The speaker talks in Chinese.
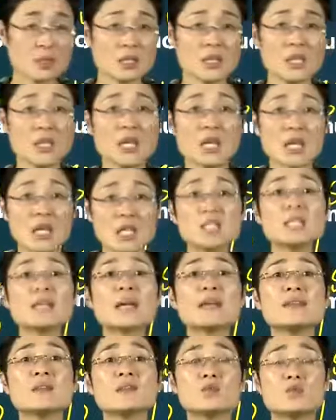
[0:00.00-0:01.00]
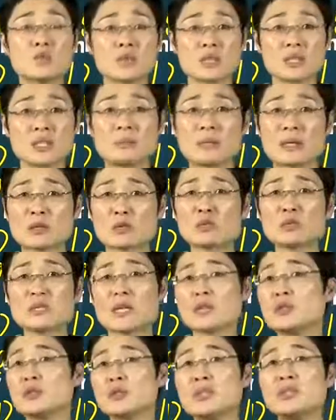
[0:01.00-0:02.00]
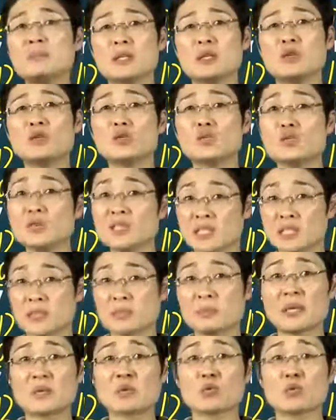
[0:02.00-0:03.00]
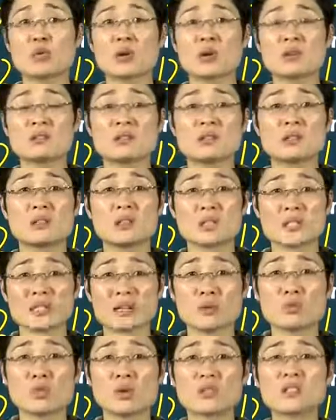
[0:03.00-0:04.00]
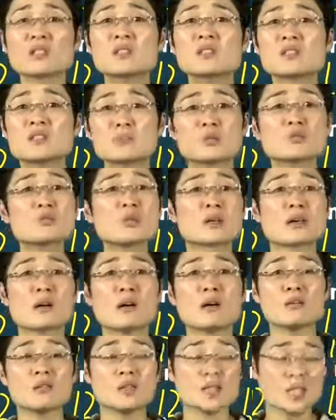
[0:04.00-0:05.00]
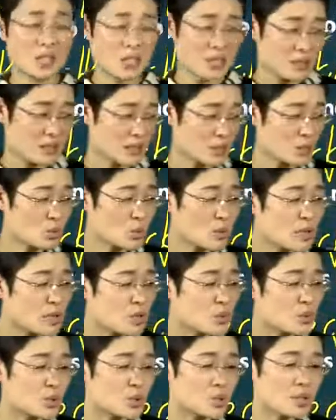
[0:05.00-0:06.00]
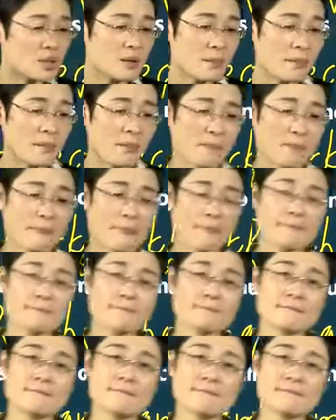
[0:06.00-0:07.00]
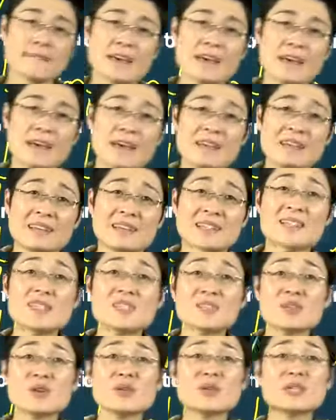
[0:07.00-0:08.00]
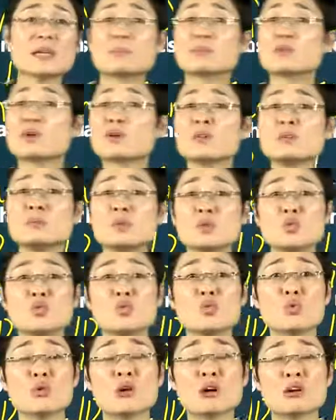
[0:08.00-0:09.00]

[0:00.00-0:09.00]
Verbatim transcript: 河南的女生一般都在一米六五以上偏多。啥？我这个子不算高，结果那个女生，唉，身高应该不到一米五，